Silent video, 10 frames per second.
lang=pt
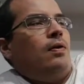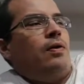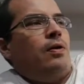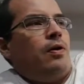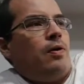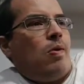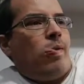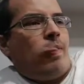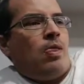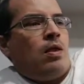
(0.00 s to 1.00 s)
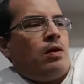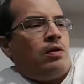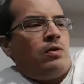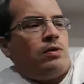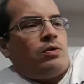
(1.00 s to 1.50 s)
é,
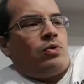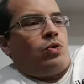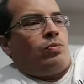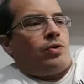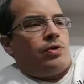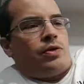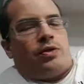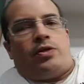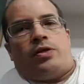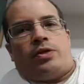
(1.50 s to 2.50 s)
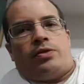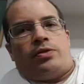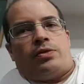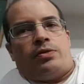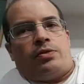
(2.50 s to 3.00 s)
como que seria
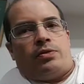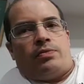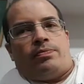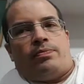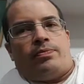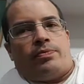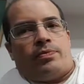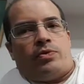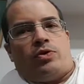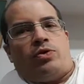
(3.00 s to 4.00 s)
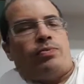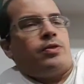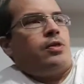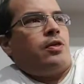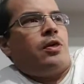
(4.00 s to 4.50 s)
esse e tipo
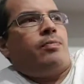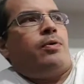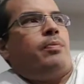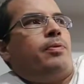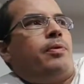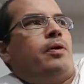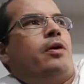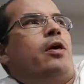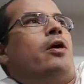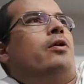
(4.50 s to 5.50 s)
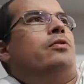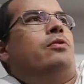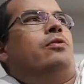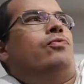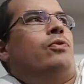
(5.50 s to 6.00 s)
assim na própria guerra
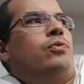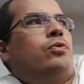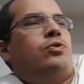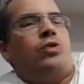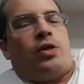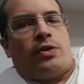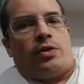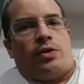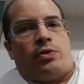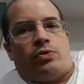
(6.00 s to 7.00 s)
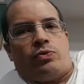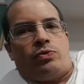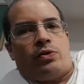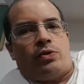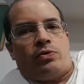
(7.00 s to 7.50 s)
assim foi muito idiota né os
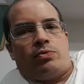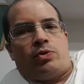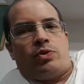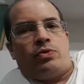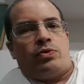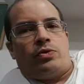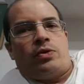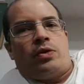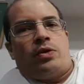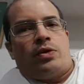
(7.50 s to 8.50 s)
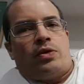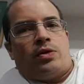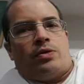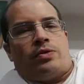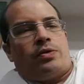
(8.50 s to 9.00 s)
seres humanos
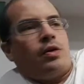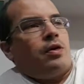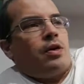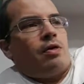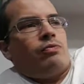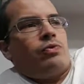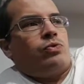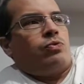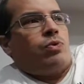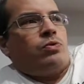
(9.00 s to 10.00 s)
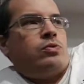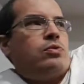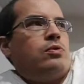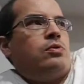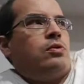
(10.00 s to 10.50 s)
eles guerreavam com os
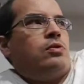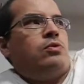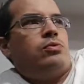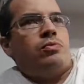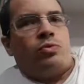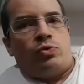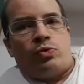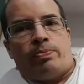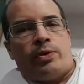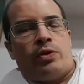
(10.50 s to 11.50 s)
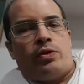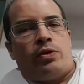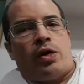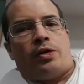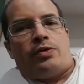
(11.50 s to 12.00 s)
monstros assim com
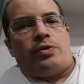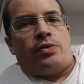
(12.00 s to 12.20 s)
superioridade